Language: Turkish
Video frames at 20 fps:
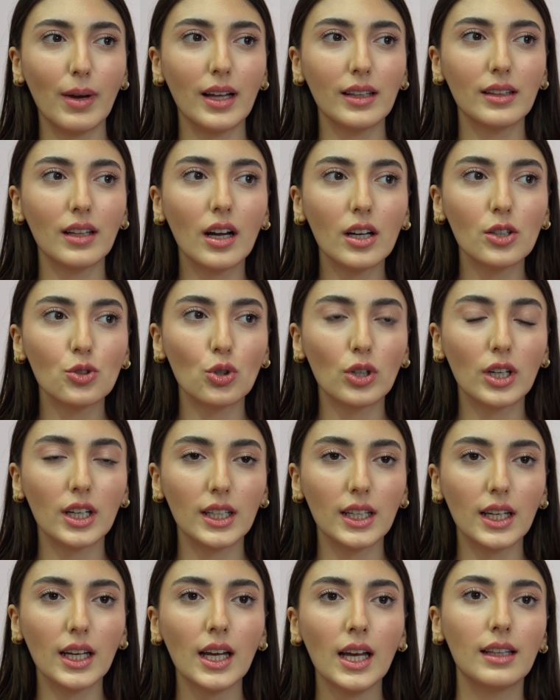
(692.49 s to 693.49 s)
Ben daha çok
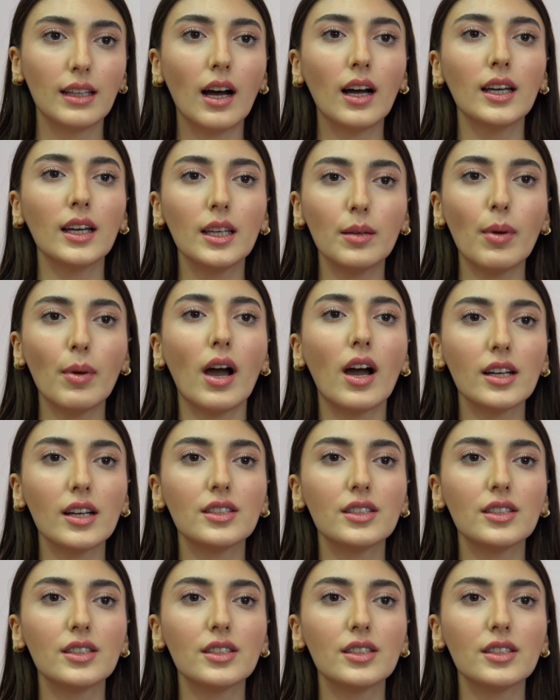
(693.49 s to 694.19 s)
hani daha iyi bir